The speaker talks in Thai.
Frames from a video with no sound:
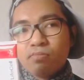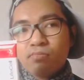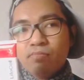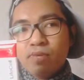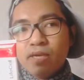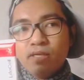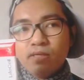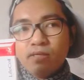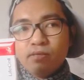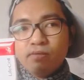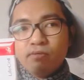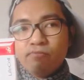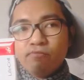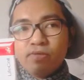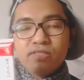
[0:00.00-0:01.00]
ไม่
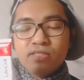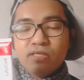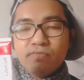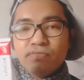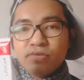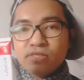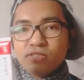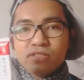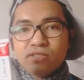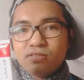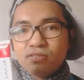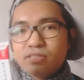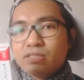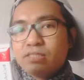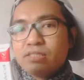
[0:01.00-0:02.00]
first impression
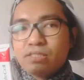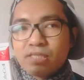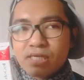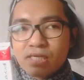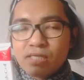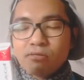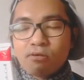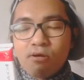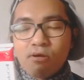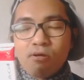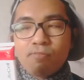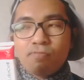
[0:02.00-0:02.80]
เลยนะคะแล้วก็